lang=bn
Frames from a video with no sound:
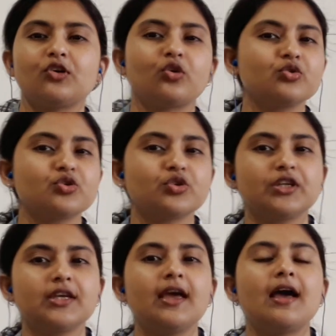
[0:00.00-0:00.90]
তখন
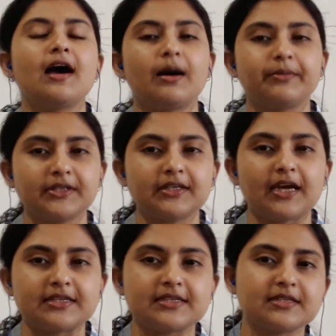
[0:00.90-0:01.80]
যদি আমাদের
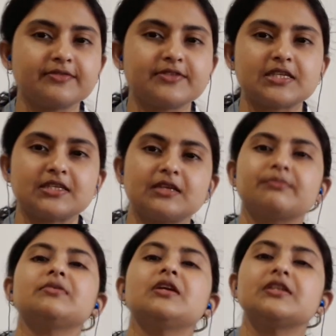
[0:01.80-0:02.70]
ডাইজেস্টিভ সিস্টেম
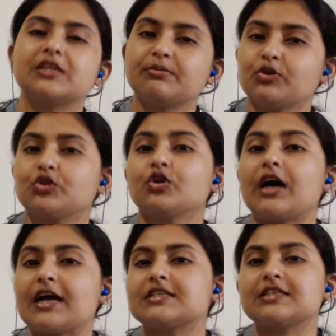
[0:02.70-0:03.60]
ঠিকমতো
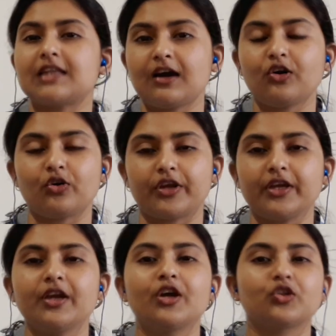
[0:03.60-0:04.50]
কাজ না করে
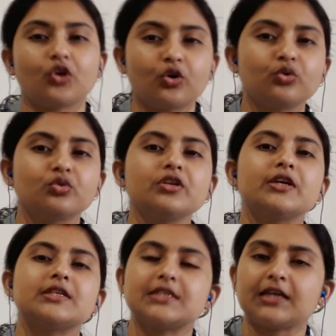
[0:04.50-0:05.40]
তখন
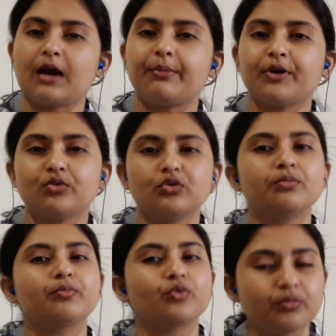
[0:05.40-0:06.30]
যে খাবারগুলো
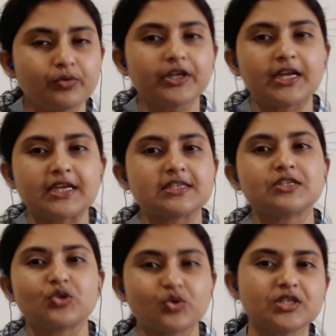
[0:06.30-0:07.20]
পুরোপুরি
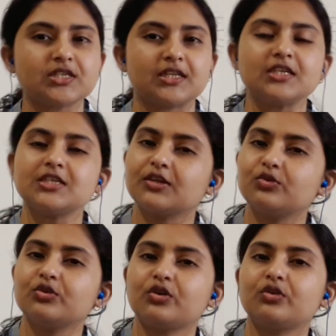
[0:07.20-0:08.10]
ডাইজেস্ট হচ্ছে না
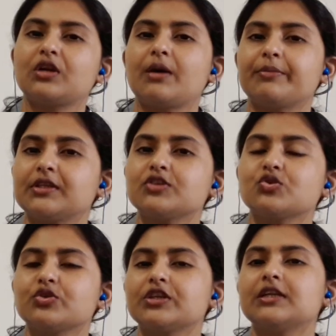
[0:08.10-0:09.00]
সেগুলো তখন আমাদের
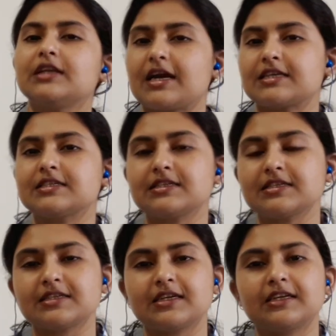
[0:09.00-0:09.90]
শরীরের লার্জ
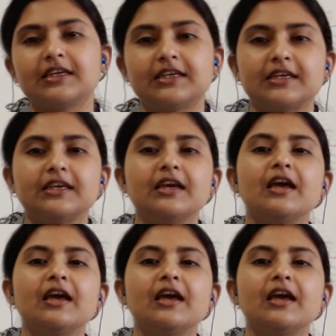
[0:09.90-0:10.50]
ইন্টেস্টাইনে গিয়ে